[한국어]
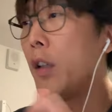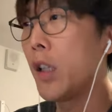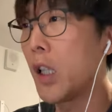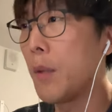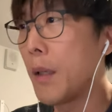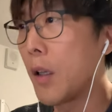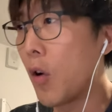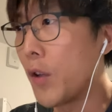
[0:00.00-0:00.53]

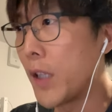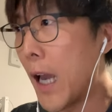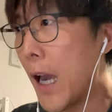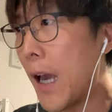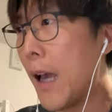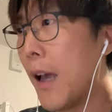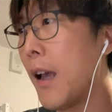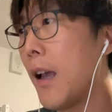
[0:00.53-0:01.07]
느낌인
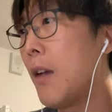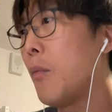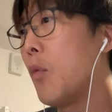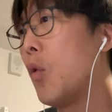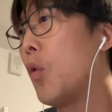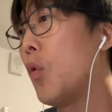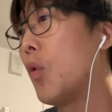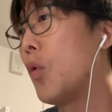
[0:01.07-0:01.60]
거냐
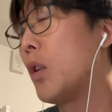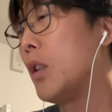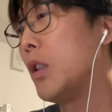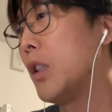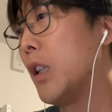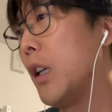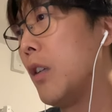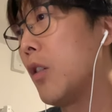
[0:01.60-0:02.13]
뭐
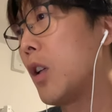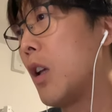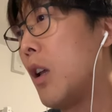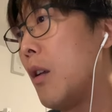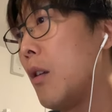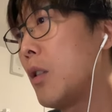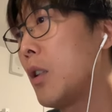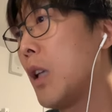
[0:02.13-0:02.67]
이제
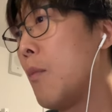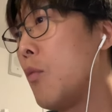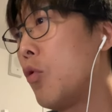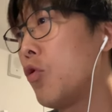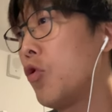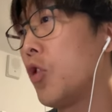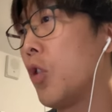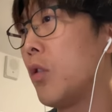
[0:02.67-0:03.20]
이렇게 제목을
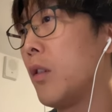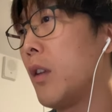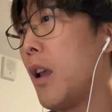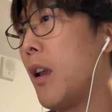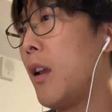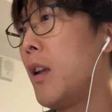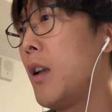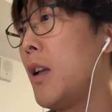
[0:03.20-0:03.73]

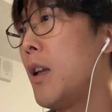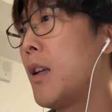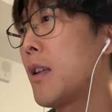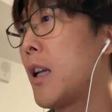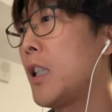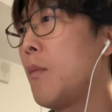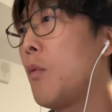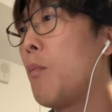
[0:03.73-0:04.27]
주셨는데
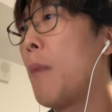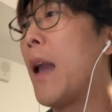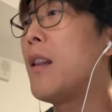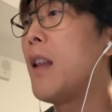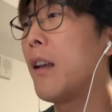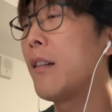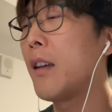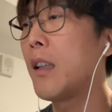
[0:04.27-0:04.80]
사실 뭐
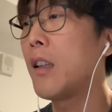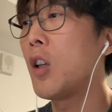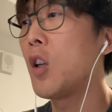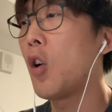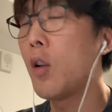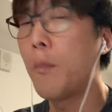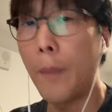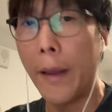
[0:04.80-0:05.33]
마일랭스 같은
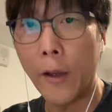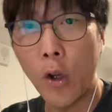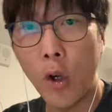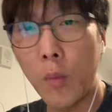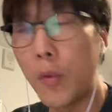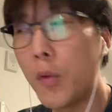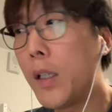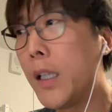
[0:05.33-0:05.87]
경
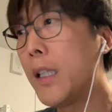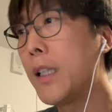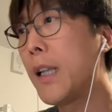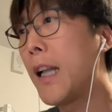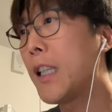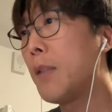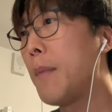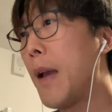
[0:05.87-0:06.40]
베리어블이긴
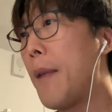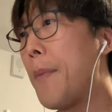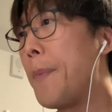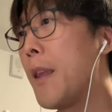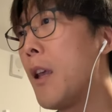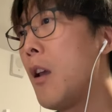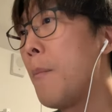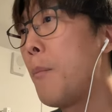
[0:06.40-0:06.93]
하지만
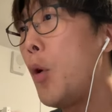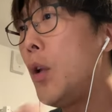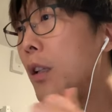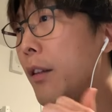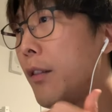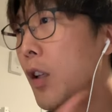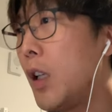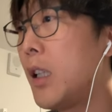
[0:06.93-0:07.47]
포인트
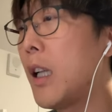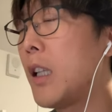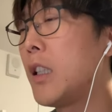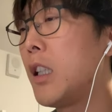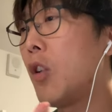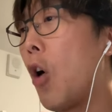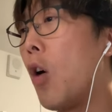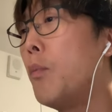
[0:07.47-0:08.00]
3D라든지
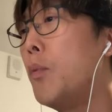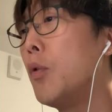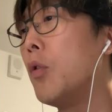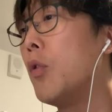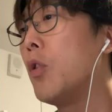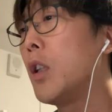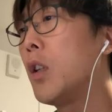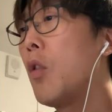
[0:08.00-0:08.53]
더블
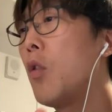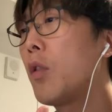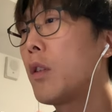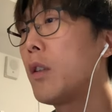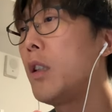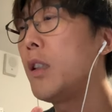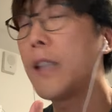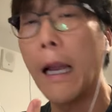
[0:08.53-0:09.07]
이런
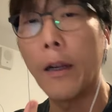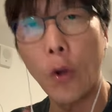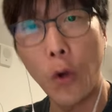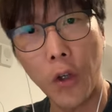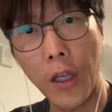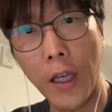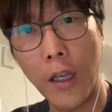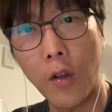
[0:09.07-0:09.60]
것들은
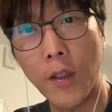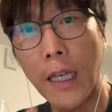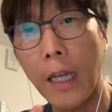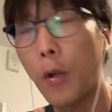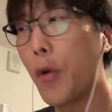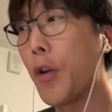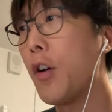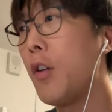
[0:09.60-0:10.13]
자료형이에요.
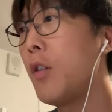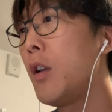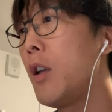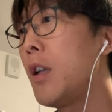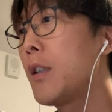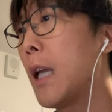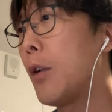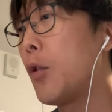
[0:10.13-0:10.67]
자료형.
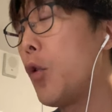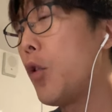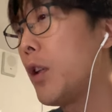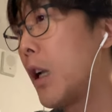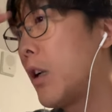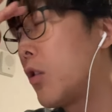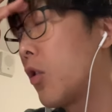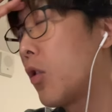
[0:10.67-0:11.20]

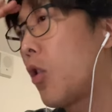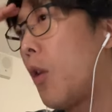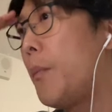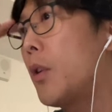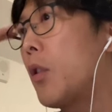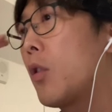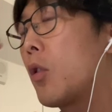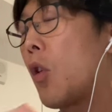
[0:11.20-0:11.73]
자료형이라는 거는
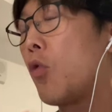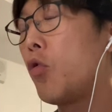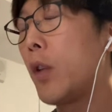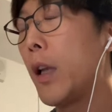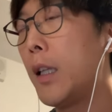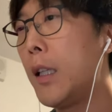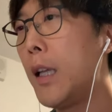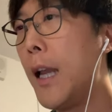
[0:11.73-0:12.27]
컴퓨터는
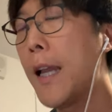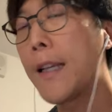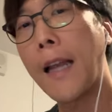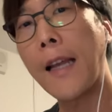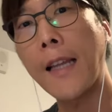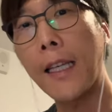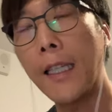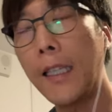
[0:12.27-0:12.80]
결국에는
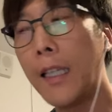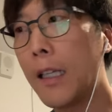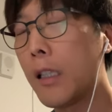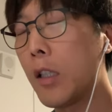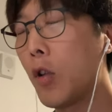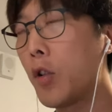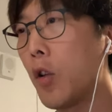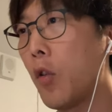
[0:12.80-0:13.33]
계산기라는
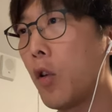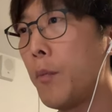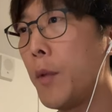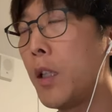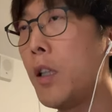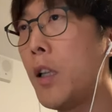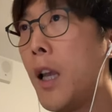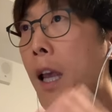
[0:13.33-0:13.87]
거죠.
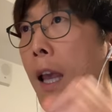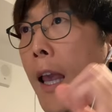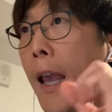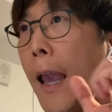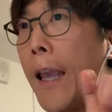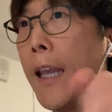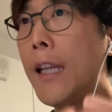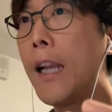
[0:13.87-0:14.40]
그러면은
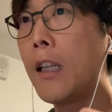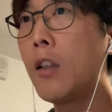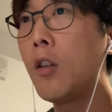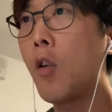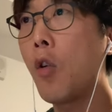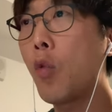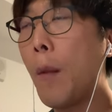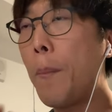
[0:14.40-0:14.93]
A라는
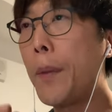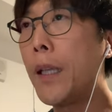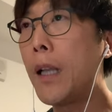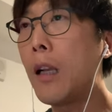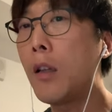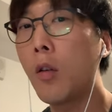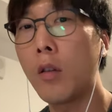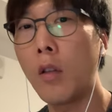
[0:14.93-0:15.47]
것과
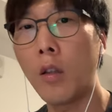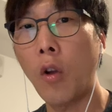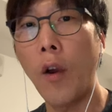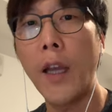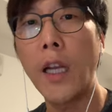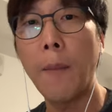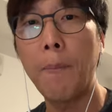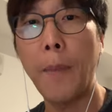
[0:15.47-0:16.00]
B라는 것을
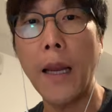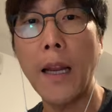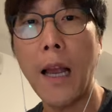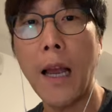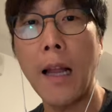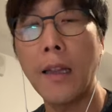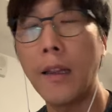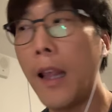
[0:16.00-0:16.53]
더해라 빼라
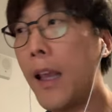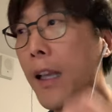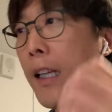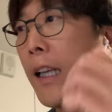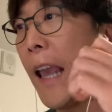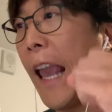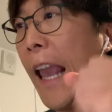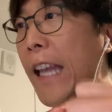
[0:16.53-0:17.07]
할 때 그
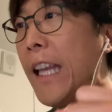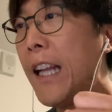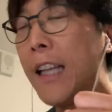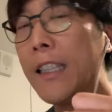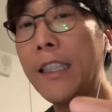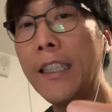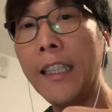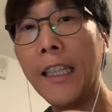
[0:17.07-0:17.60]

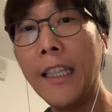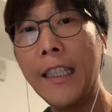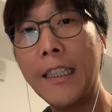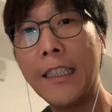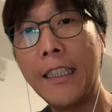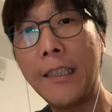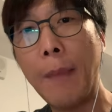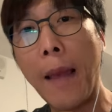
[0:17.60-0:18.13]
A라는
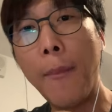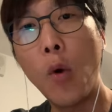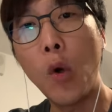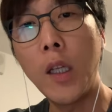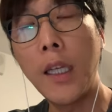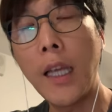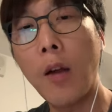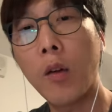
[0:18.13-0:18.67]
그
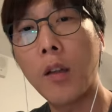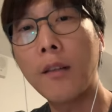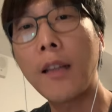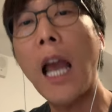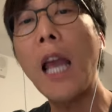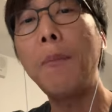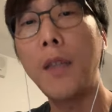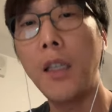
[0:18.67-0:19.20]
메모리의 어떤
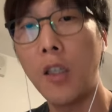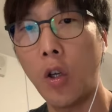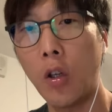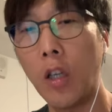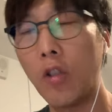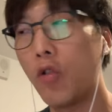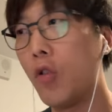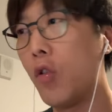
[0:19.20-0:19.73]
타입들을
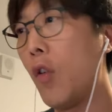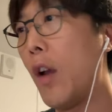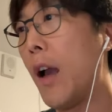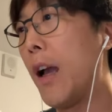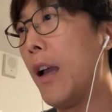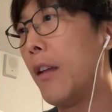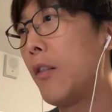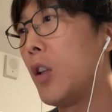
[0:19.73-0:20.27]
정해주는 거야.
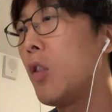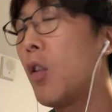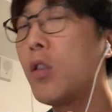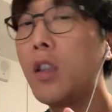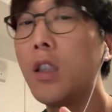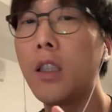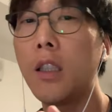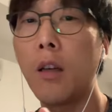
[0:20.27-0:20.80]
그래서
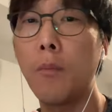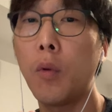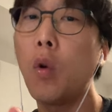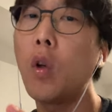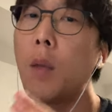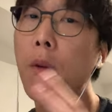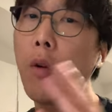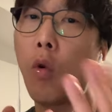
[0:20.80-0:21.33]
이거는 이제
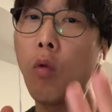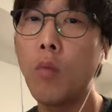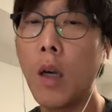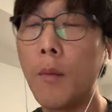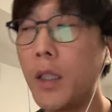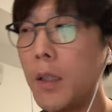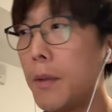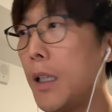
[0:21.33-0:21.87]
프로그래밍
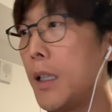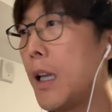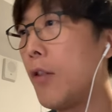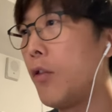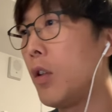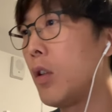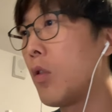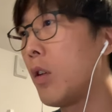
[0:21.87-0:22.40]
공부하면 쉽게 이해할
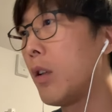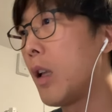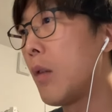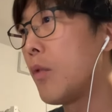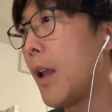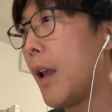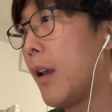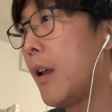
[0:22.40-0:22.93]
수 있는 거기
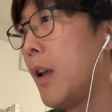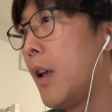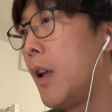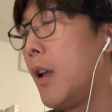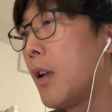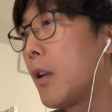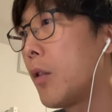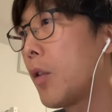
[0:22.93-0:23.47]
때문에
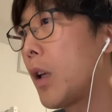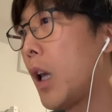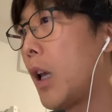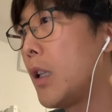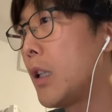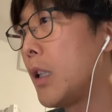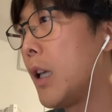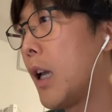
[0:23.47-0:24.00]
그렇게
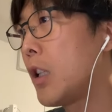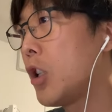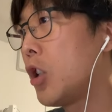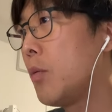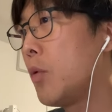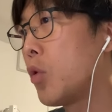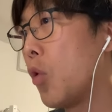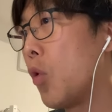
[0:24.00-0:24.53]
이제 이해해
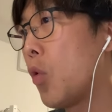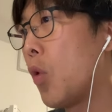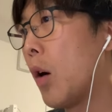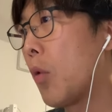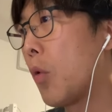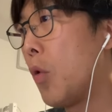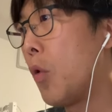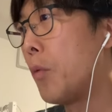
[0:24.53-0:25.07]
주시면 좋을 것
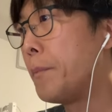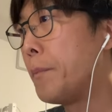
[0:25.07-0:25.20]
같고,